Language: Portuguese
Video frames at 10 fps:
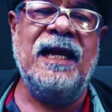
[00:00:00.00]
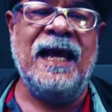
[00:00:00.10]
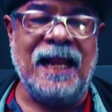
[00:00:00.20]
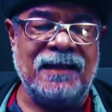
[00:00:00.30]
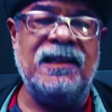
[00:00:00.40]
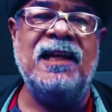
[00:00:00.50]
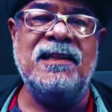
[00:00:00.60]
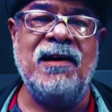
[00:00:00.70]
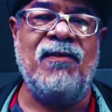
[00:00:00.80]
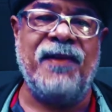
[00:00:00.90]
ela
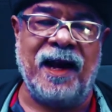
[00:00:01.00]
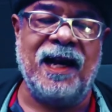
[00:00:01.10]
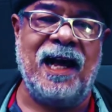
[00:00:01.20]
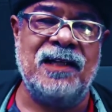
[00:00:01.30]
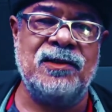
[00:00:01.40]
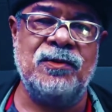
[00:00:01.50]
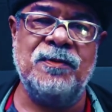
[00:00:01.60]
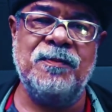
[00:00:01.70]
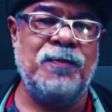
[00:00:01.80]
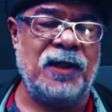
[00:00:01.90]
tende ao fracasso.
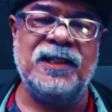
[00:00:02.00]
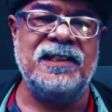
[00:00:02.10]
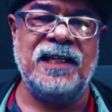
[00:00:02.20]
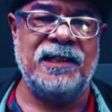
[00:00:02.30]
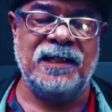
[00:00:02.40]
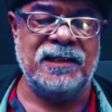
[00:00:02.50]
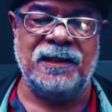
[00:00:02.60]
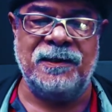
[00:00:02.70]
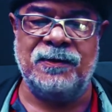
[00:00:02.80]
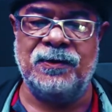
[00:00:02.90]
Pode ter
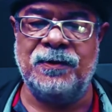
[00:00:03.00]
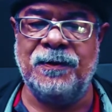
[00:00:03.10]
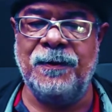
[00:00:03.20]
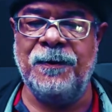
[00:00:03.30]
certeza disso.